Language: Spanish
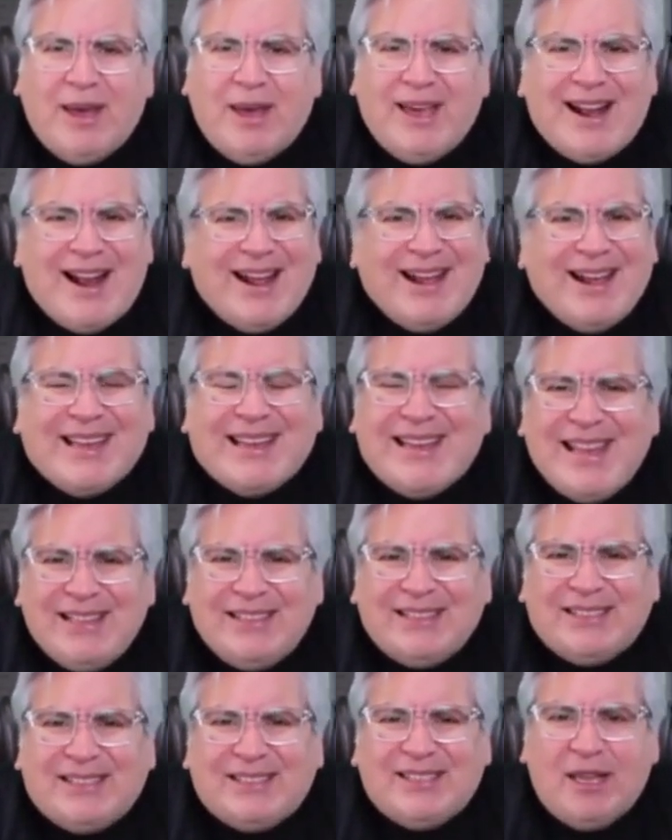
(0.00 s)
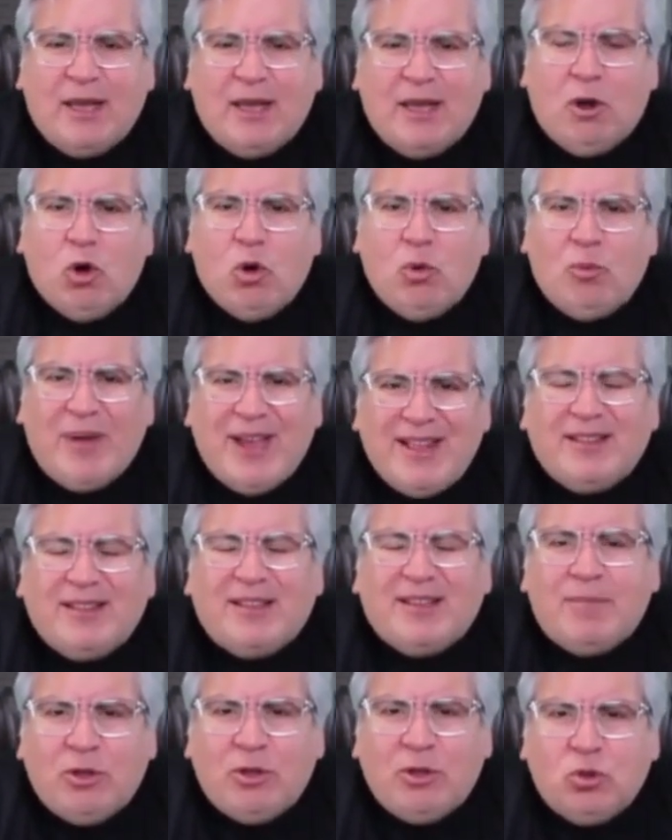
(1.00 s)
eran 15 o
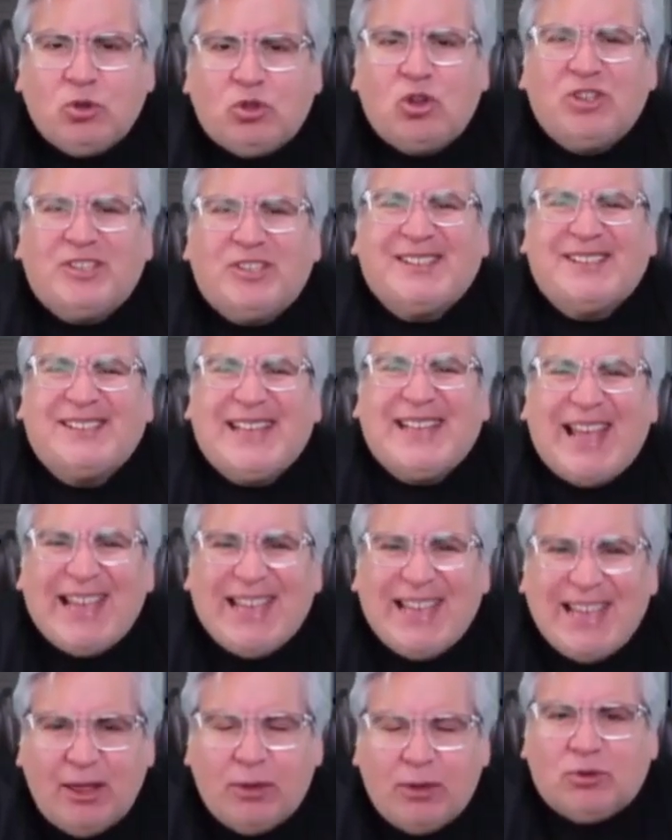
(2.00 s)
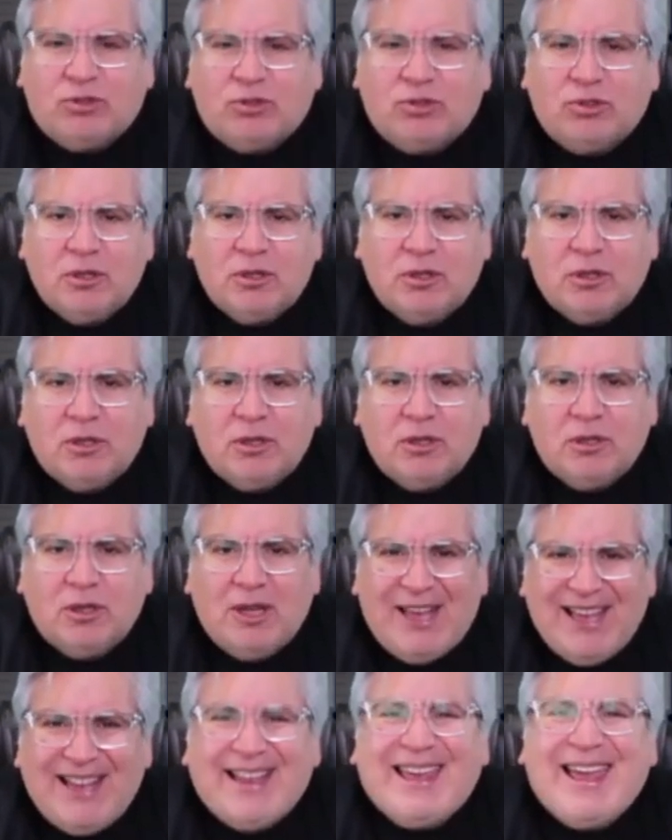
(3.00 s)
20 minutos seguidos
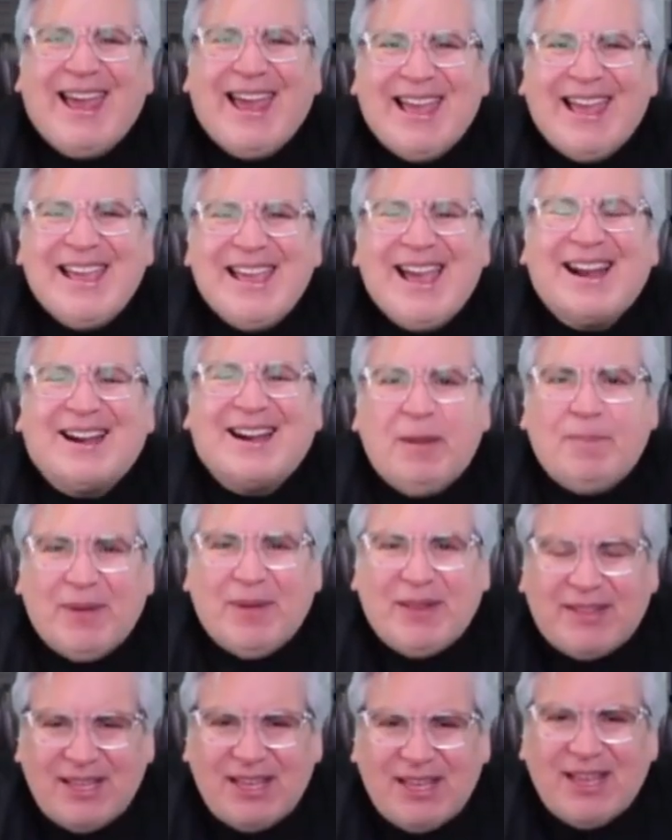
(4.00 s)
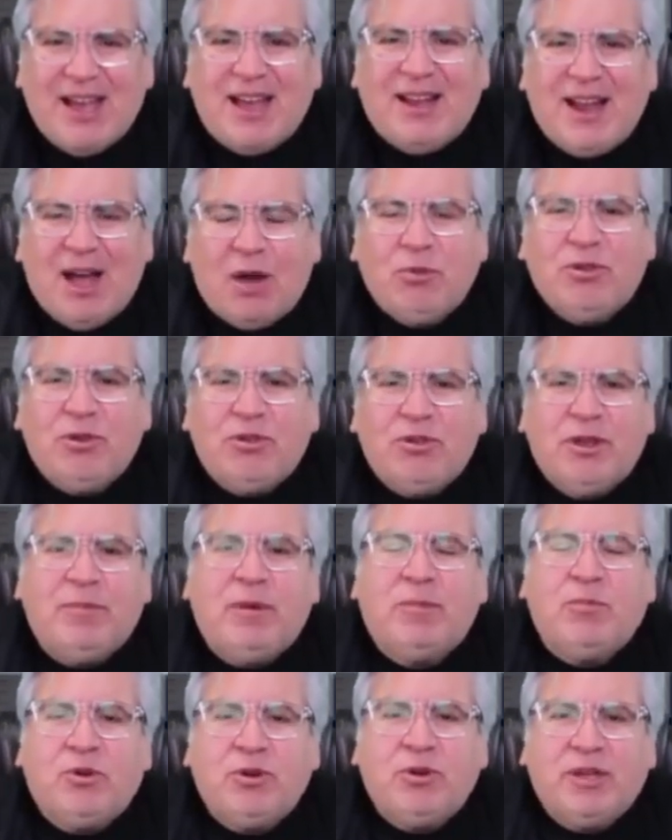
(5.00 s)
en que ella repetía el audio de
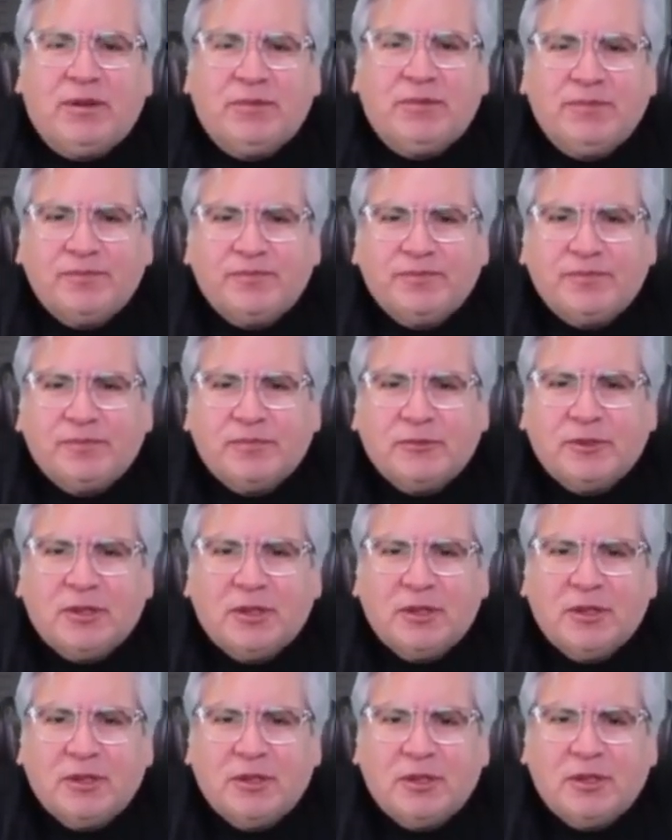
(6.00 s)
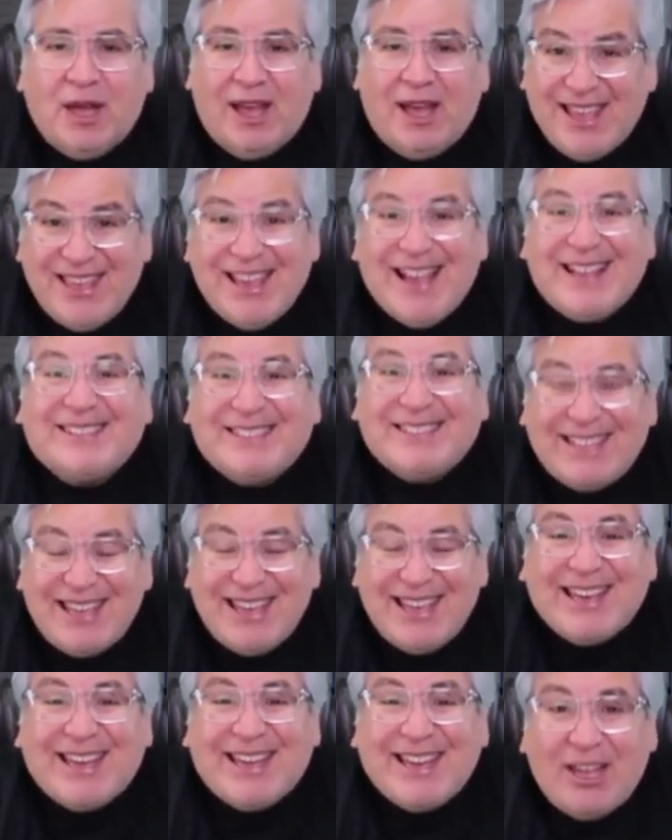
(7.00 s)
memoria. Ella
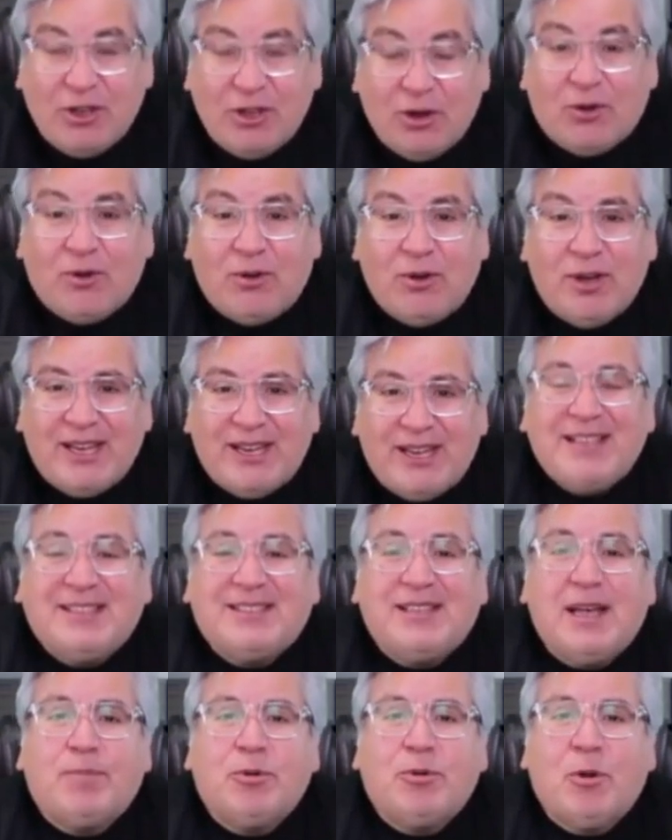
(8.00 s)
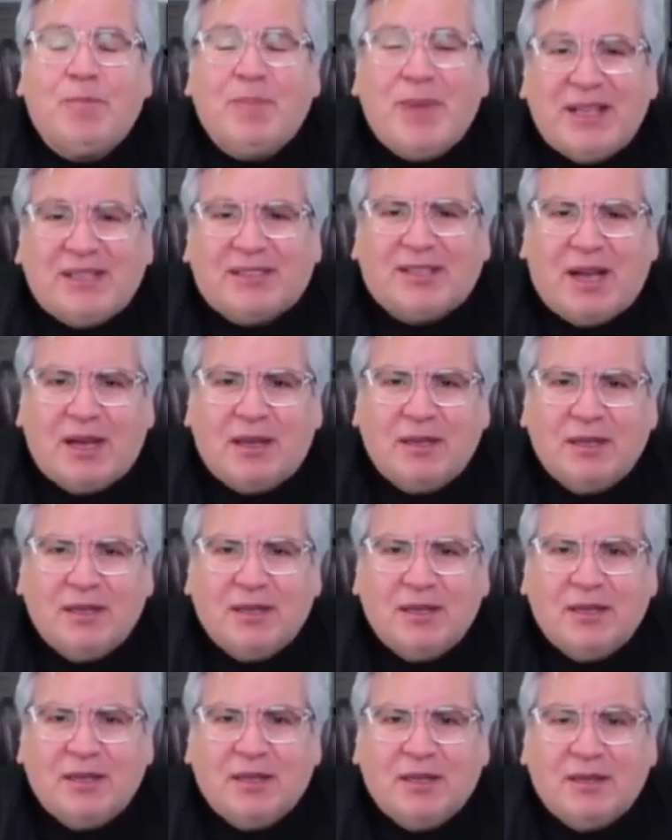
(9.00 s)
sí creyó en esa promesa
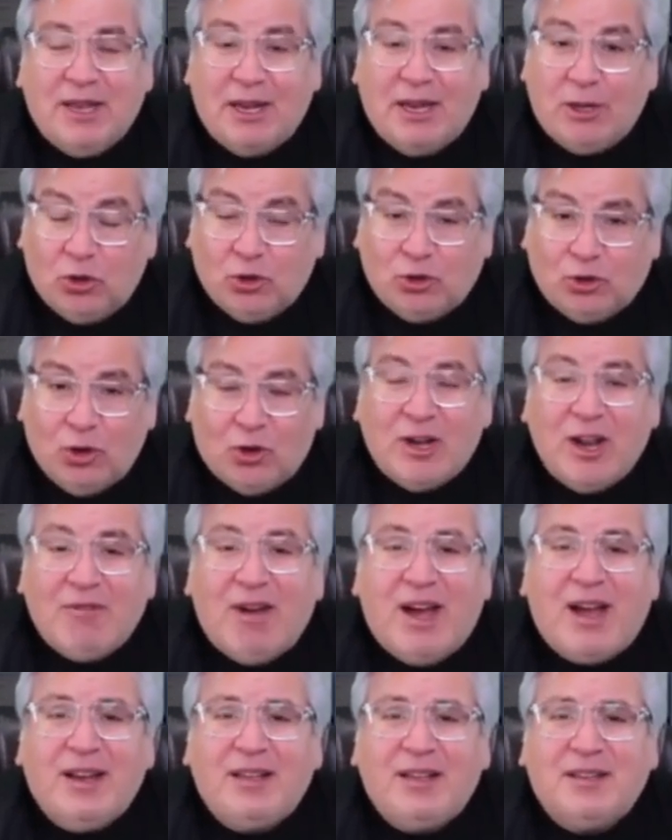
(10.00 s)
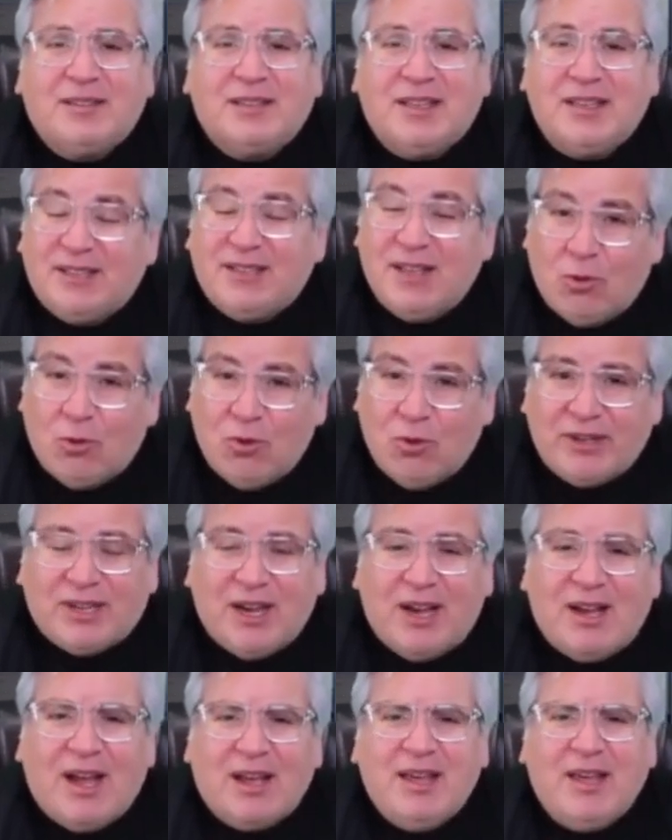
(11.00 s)
del doctor Nevares que se
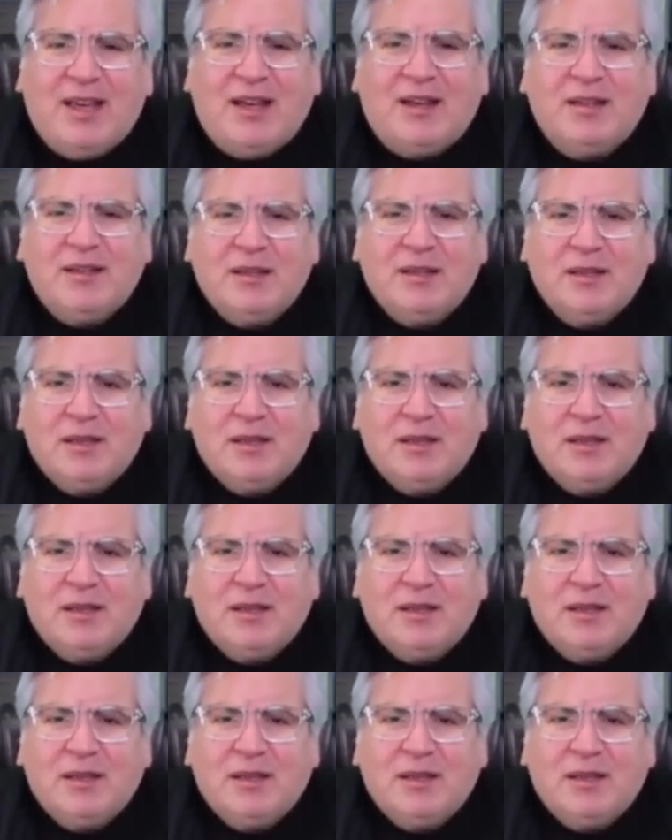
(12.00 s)
encuentra en la guía.